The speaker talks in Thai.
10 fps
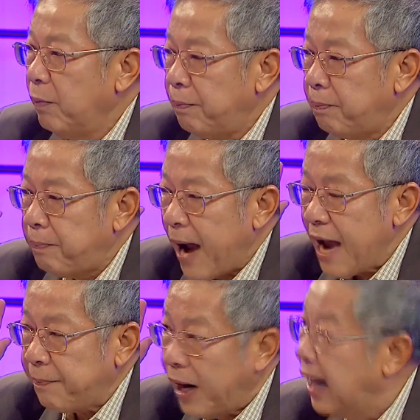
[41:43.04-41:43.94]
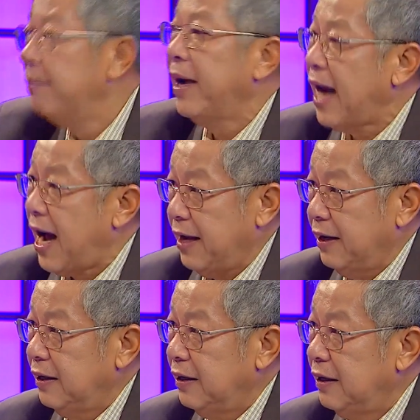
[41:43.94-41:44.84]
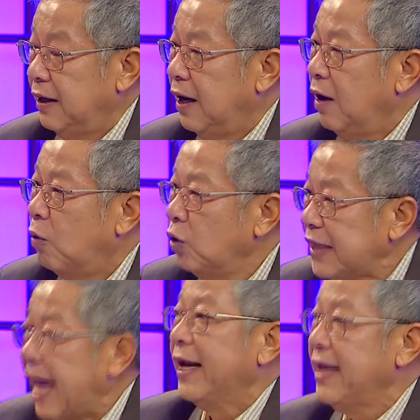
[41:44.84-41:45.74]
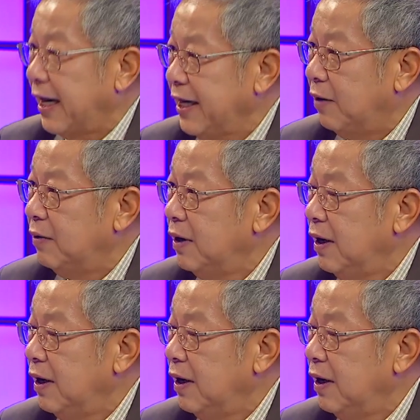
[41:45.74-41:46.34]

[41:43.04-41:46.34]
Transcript: คุณแปรเพิ่มไม่ได้คุณตัดได้อย่างเดียว